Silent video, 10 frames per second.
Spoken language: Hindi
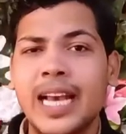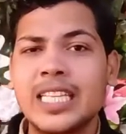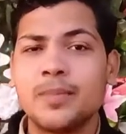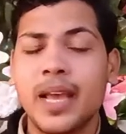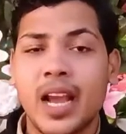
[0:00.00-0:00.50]

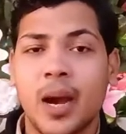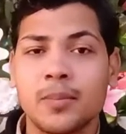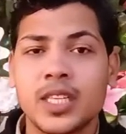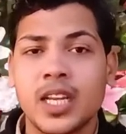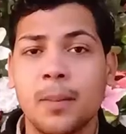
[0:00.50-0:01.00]
प्राइस में
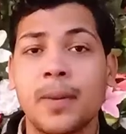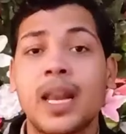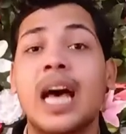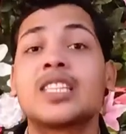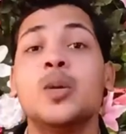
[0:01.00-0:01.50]
कम से कम
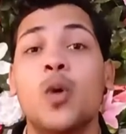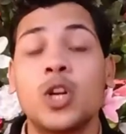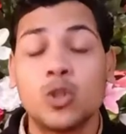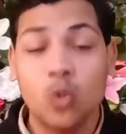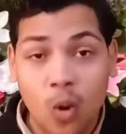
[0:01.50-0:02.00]
ग्लास की
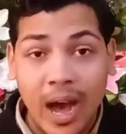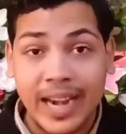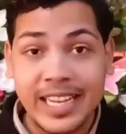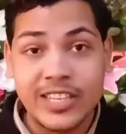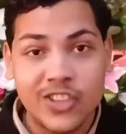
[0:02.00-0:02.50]
बॉडी तो
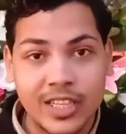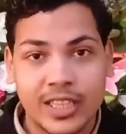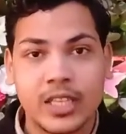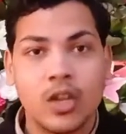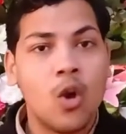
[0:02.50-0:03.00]
आनी ही चाहिए
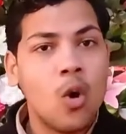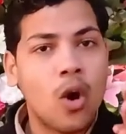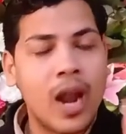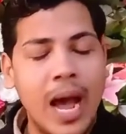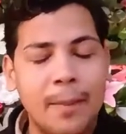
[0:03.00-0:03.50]
थी
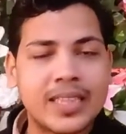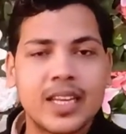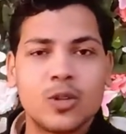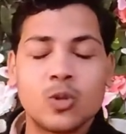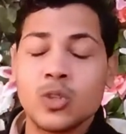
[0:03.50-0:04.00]
और हाँ बात
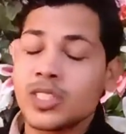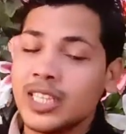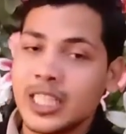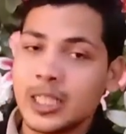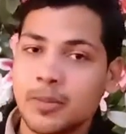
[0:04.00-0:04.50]
करें दोस्तों
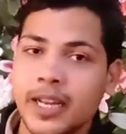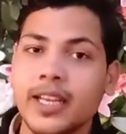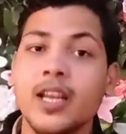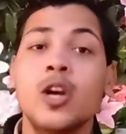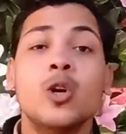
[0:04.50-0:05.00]
इसकी डिस्प्ले
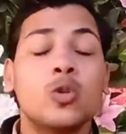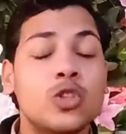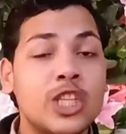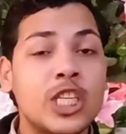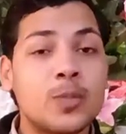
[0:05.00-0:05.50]
की
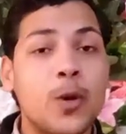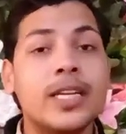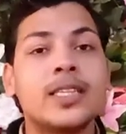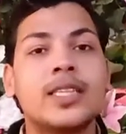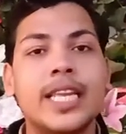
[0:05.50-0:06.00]
तो सिक्स
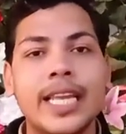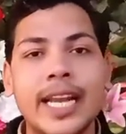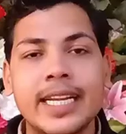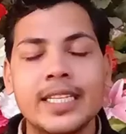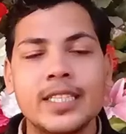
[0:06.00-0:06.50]

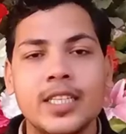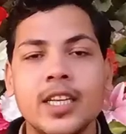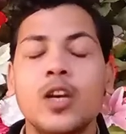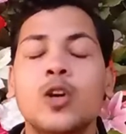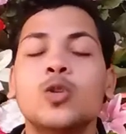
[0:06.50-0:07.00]
इंच की
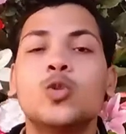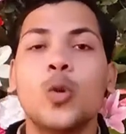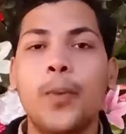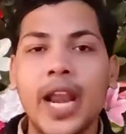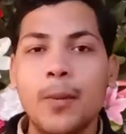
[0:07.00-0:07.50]
की
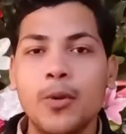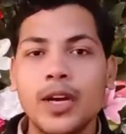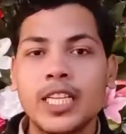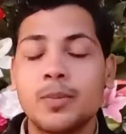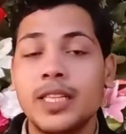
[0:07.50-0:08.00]
सुपर
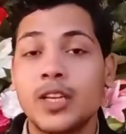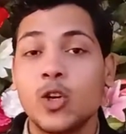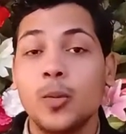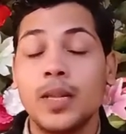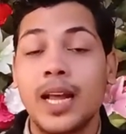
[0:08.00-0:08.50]
एमुलेट डिस्प्ले
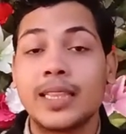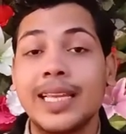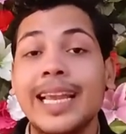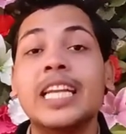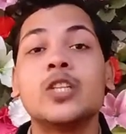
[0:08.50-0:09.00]
देखने को मिल
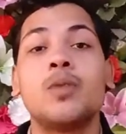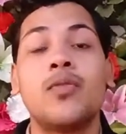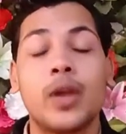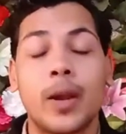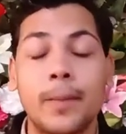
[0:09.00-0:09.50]
जाती है इन
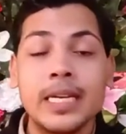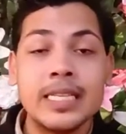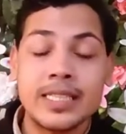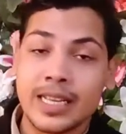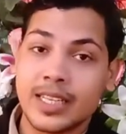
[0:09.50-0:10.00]
डिस्प्ले फिंगरप्रिंट
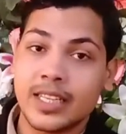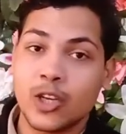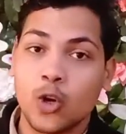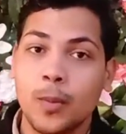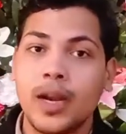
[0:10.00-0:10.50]
सेंसर
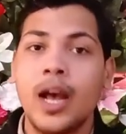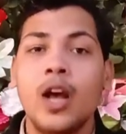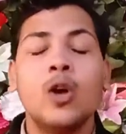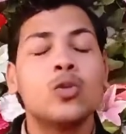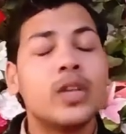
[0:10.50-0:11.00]
देखने को मिल रहा
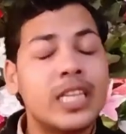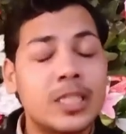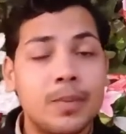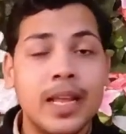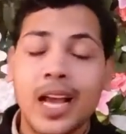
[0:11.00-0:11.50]
है तो
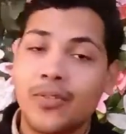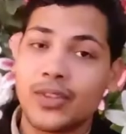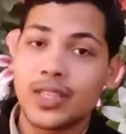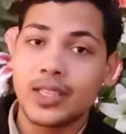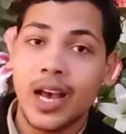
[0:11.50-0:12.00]
डिस्प्ले
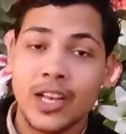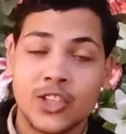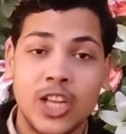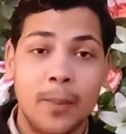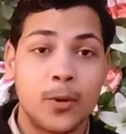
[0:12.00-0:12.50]
काफी ज्यादा
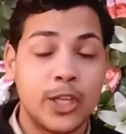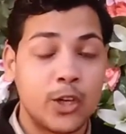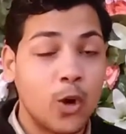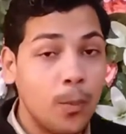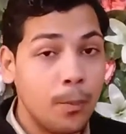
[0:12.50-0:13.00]
अच्छी आपको
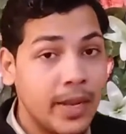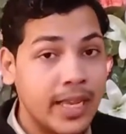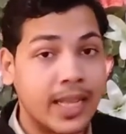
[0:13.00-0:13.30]
देखने को मिल